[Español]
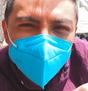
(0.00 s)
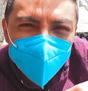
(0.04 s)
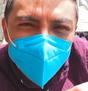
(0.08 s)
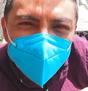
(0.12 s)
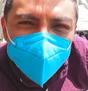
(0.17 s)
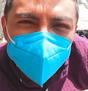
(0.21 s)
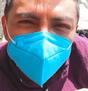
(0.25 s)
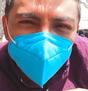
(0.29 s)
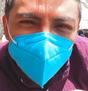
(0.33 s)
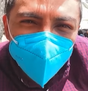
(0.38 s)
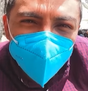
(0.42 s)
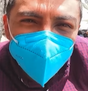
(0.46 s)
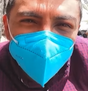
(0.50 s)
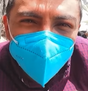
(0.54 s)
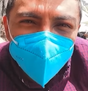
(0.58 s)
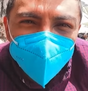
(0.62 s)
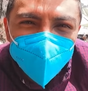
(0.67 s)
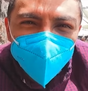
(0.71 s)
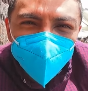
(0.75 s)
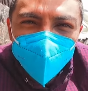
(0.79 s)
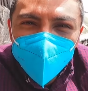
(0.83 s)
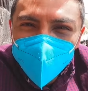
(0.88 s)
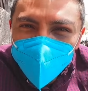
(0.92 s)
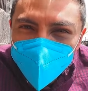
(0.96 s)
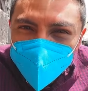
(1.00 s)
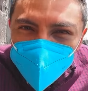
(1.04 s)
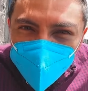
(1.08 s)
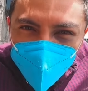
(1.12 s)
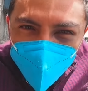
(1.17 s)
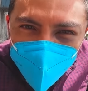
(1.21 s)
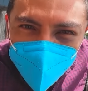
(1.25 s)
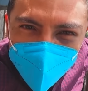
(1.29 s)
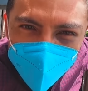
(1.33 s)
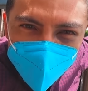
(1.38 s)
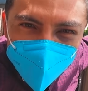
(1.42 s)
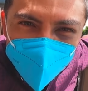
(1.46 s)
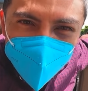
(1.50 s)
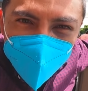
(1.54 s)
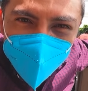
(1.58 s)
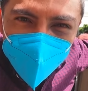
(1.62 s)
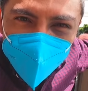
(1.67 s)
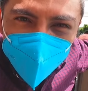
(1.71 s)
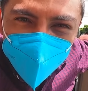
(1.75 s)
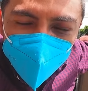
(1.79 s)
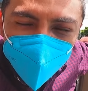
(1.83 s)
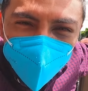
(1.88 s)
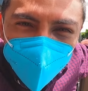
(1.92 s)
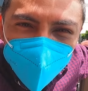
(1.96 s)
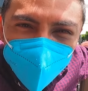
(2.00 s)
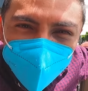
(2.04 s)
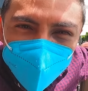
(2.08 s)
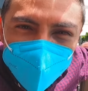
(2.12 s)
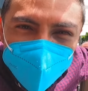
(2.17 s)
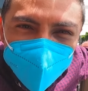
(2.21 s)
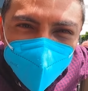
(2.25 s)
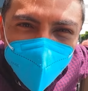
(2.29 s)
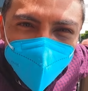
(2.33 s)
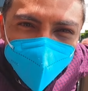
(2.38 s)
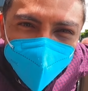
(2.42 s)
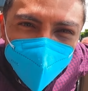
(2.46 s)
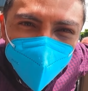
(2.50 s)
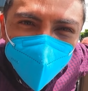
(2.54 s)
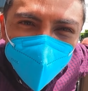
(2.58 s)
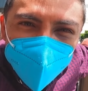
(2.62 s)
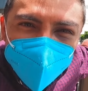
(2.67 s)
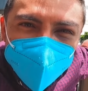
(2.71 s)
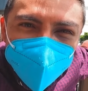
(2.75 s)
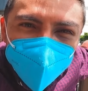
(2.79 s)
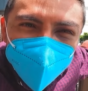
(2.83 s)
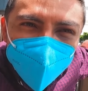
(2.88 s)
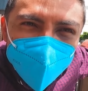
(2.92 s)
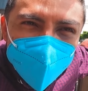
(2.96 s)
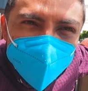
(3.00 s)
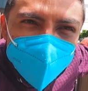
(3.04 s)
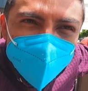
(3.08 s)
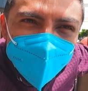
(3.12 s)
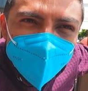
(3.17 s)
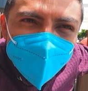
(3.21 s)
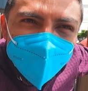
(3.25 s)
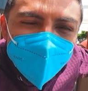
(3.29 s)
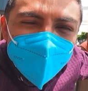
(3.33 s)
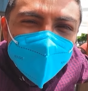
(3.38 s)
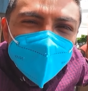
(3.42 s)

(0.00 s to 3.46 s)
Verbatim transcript: el caso de toda la cola, que eran como unas 20 personas,